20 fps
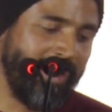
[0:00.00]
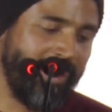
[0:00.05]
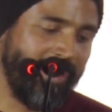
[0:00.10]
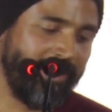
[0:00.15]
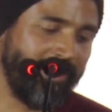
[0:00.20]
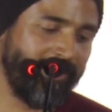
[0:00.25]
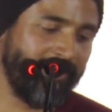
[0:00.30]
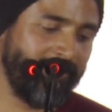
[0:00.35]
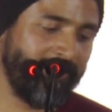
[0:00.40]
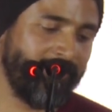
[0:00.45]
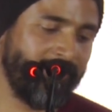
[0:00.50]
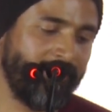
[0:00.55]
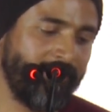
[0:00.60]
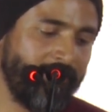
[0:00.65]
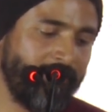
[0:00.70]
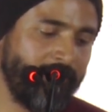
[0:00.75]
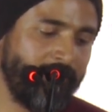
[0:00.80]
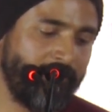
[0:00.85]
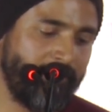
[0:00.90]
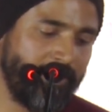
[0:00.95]
அண்ட்
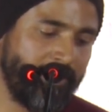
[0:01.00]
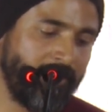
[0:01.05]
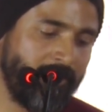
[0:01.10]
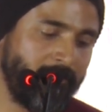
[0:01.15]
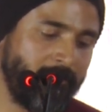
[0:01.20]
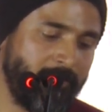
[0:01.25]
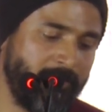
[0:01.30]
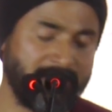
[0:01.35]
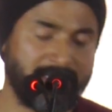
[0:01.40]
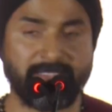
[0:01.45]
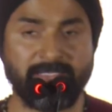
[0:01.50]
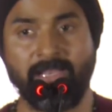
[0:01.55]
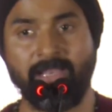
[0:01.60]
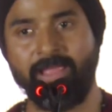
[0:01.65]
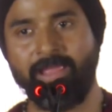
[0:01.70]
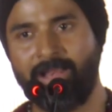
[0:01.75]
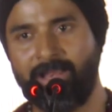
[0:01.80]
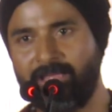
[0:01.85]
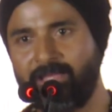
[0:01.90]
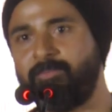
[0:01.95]
பர்சனலாக
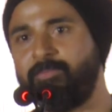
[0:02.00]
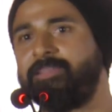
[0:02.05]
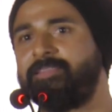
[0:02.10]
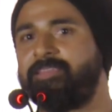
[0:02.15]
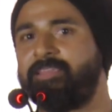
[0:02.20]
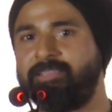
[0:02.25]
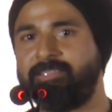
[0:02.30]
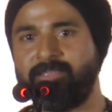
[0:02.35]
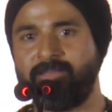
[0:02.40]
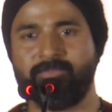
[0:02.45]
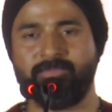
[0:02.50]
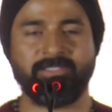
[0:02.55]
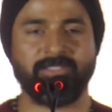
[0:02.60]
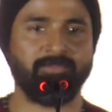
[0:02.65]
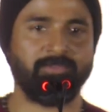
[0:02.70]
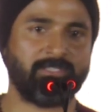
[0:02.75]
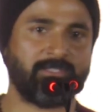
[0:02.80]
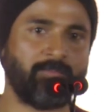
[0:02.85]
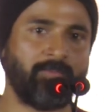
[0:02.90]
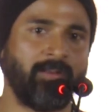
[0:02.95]
uh, uh, எனக்கு மெசேஜ் அமுச்சு
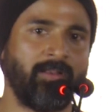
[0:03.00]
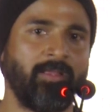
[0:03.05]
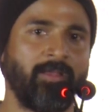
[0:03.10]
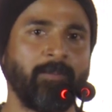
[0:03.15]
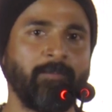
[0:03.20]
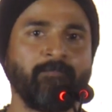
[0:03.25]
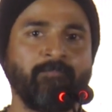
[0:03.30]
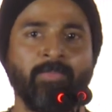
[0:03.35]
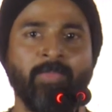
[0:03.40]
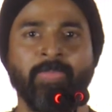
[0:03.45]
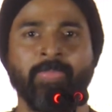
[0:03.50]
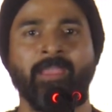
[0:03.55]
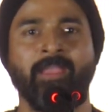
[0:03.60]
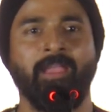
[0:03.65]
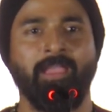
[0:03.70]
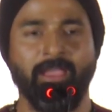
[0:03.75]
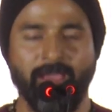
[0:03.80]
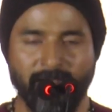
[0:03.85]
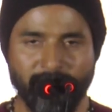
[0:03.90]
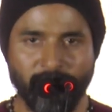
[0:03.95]
விஷ் பண்ண
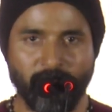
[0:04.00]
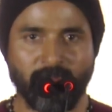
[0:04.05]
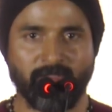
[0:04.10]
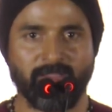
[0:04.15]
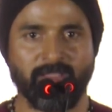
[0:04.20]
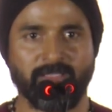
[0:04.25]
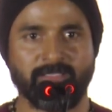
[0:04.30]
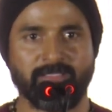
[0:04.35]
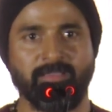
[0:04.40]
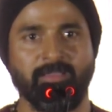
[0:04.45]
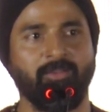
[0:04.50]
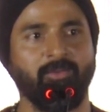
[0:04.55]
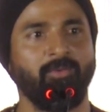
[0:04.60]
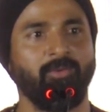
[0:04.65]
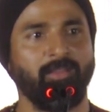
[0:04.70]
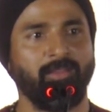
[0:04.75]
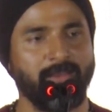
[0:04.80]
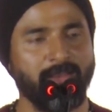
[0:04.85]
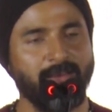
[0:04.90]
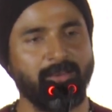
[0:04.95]
ஏஆர் முருகதாஸ் சார்
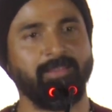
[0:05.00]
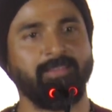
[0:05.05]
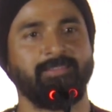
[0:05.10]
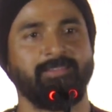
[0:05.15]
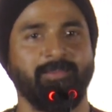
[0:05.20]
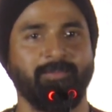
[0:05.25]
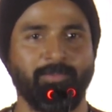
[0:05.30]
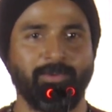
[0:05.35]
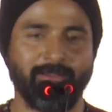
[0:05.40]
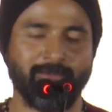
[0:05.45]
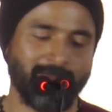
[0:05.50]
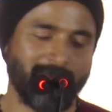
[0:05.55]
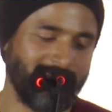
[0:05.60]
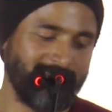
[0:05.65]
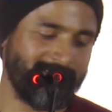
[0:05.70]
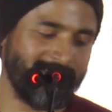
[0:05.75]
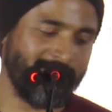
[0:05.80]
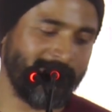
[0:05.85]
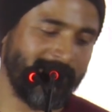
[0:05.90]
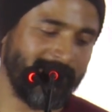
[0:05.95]
உங்களுக்கு நன்றி சார் படம்
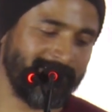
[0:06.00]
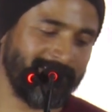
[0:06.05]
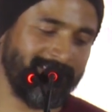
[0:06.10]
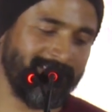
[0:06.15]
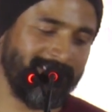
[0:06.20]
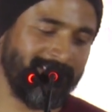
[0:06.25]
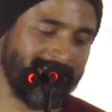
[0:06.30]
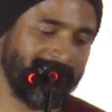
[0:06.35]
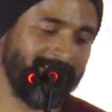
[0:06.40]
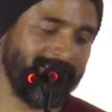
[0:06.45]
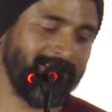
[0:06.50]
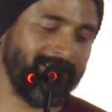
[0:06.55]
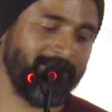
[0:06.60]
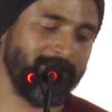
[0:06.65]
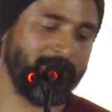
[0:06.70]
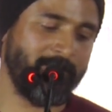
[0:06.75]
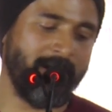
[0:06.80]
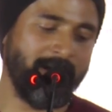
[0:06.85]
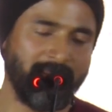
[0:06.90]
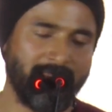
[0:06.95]
பார்த்து வாழ்த்துனதுக்கு
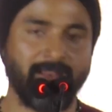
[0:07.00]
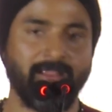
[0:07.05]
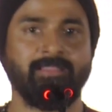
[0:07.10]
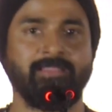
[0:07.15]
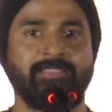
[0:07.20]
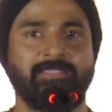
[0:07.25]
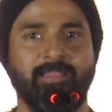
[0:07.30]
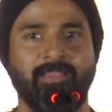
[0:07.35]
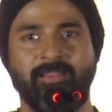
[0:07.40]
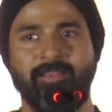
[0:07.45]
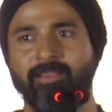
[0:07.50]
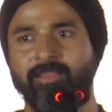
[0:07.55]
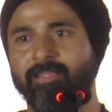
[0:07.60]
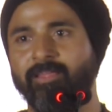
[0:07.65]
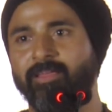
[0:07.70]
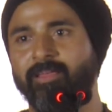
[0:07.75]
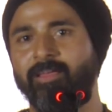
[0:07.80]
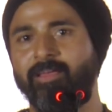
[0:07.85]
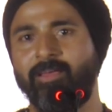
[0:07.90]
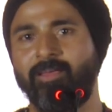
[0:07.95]
அண்ட் பாண்டியராஜ் சார்
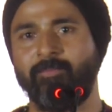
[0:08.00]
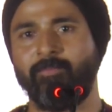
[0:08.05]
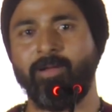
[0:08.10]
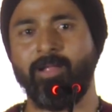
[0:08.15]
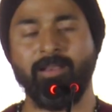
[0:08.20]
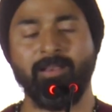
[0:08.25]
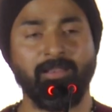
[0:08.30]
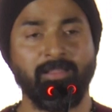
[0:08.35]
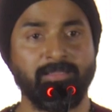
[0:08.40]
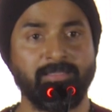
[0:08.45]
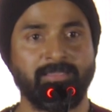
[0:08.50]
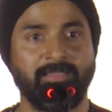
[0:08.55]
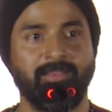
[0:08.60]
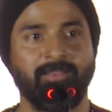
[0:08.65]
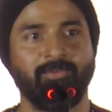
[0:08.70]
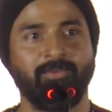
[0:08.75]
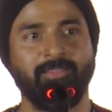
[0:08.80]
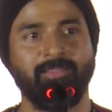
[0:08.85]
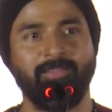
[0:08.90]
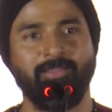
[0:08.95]
uh, பாண்டியராஜ்
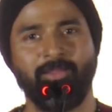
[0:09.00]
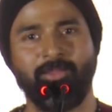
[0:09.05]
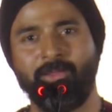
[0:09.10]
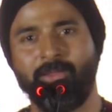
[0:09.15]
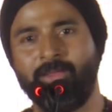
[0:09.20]
சாருக்கு வந்து